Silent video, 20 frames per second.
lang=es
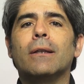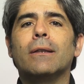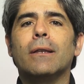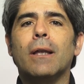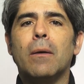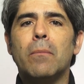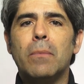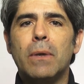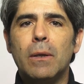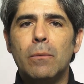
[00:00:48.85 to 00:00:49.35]

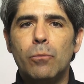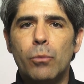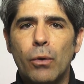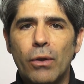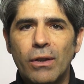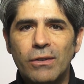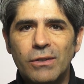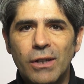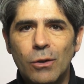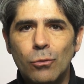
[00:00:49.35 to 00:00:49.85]
también
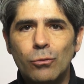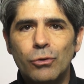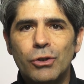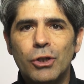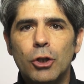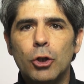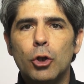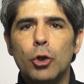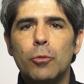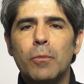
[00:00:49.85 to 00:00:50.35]
puede ser un
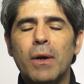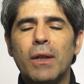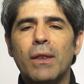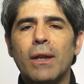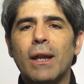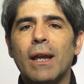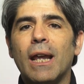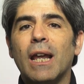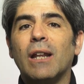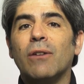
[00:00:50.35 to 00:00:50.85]
síntoma
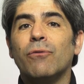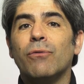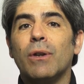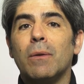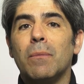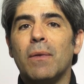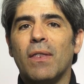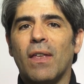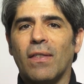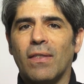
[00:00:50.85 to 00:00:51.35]
de
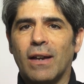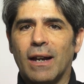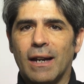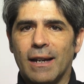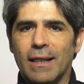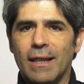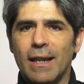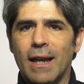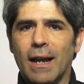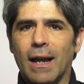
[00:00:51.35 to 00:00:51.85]
enfermedad
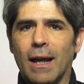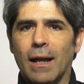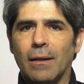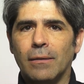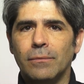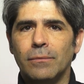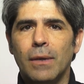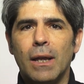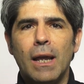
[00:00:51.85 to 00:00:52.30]
cardíaca,